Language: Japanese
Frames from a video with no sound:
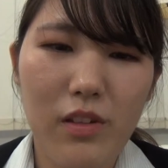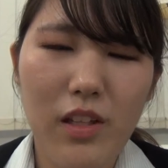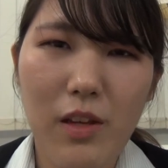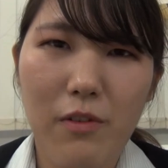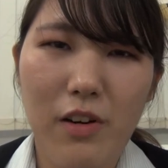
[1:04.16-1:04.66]

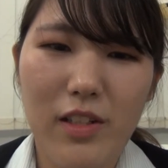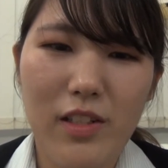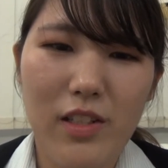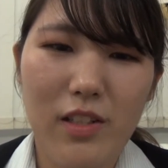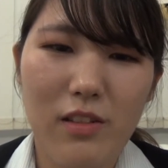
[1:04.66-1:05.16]
何でも
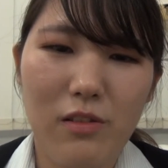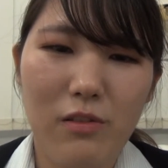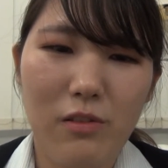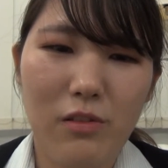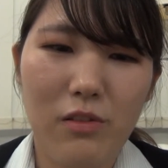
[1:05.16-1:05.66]
鉢にする
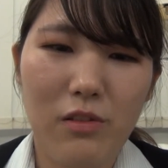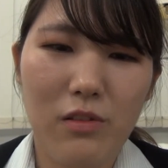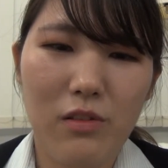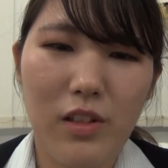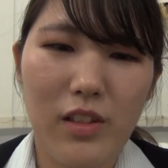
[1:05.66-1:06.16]
こ
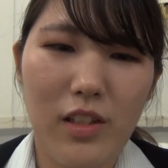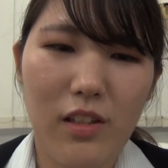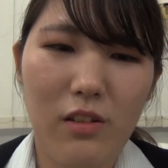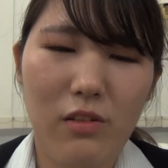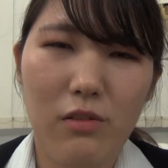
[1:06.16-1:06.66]
とがで
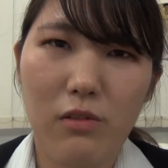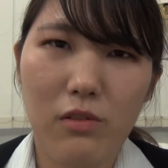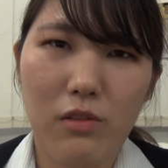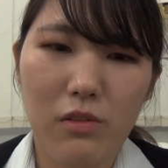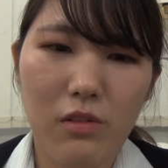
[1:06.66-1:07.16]
きるというこ
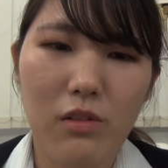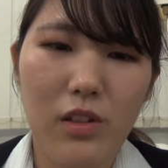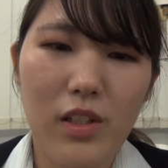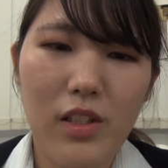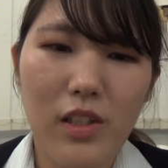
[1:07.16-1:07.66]
とと、